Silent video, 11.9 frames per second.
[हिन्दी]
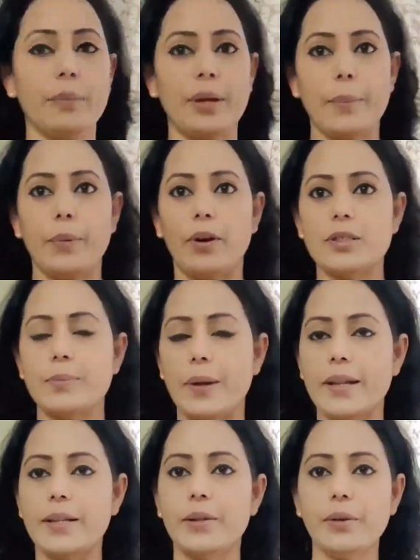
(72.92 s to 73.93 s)
और मैं ये ब्लाउज
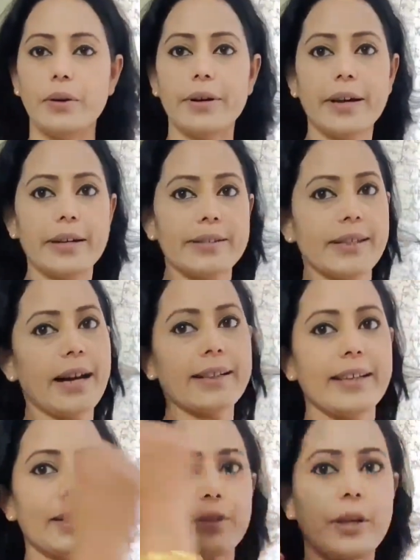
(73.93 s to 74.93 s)
पहन ली हूँ और रेड
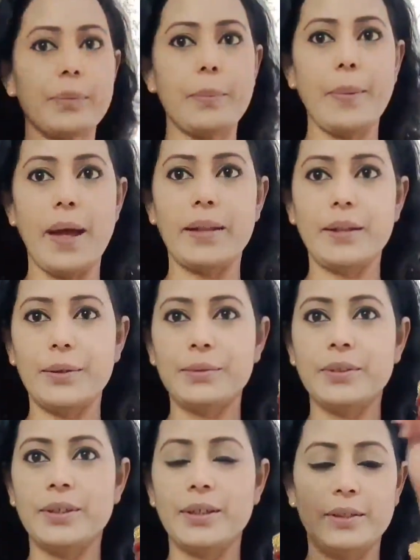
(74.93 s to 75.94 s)
साड़ी है तो ये भी पहन ली
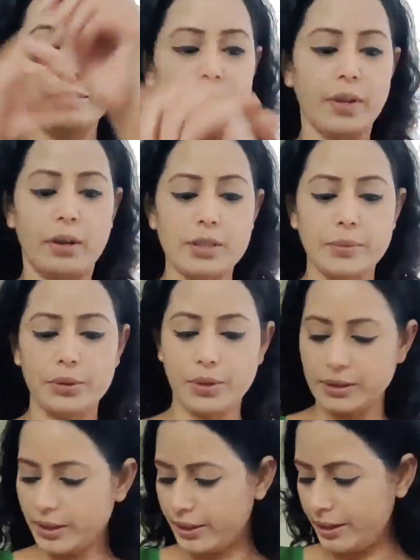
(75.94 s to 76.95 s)
हूँ और इसमें
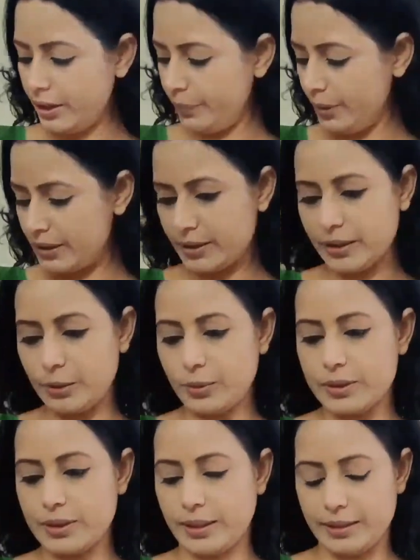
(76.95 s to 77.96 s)
थोड़ा सा ग्रीन मिक्स कर
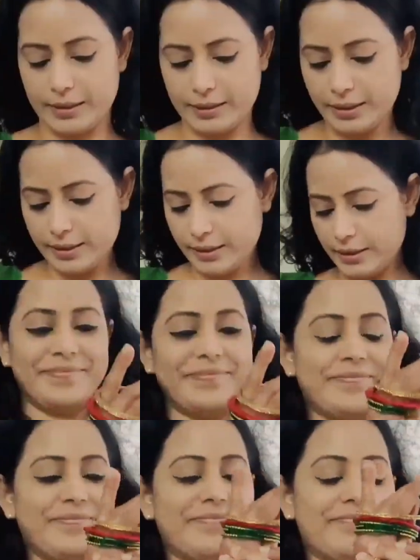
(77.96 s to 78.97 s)
तो अच्छा लगता है
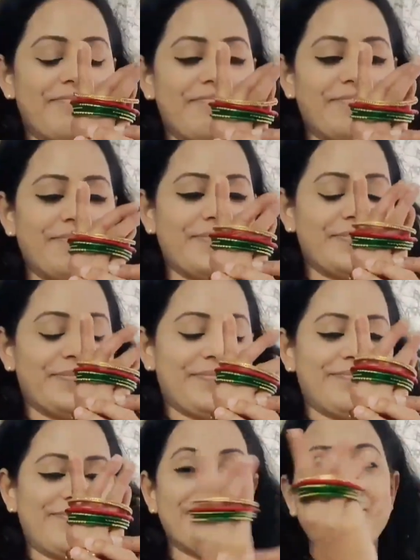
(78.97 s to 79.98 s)
देखती तो गई
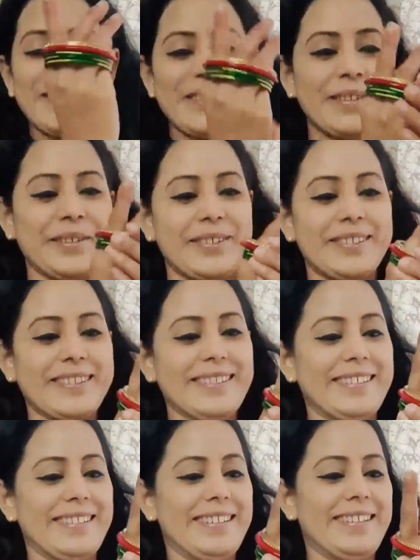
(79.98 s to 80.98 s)
सुबह सुबह उठ के इतना
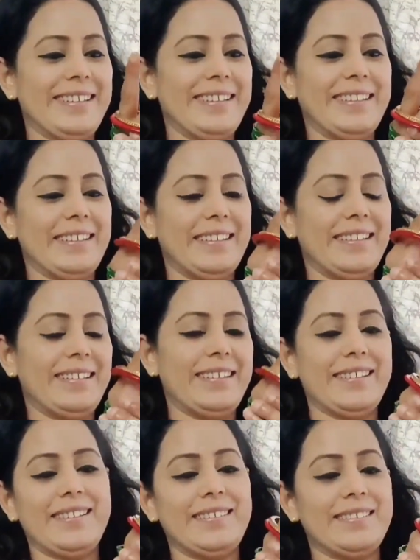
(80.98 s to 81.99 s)
मेकअप करना तो मैं
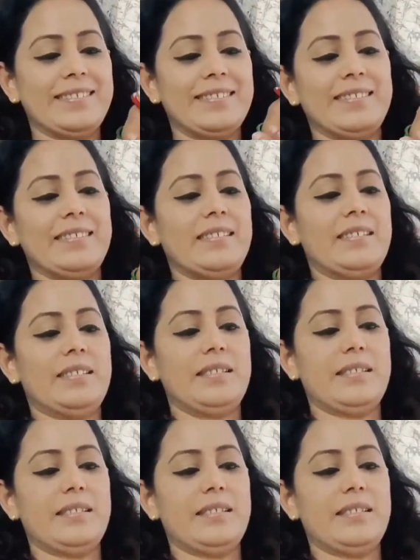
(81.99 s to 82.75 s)
कहाँ जा रही हूँ आप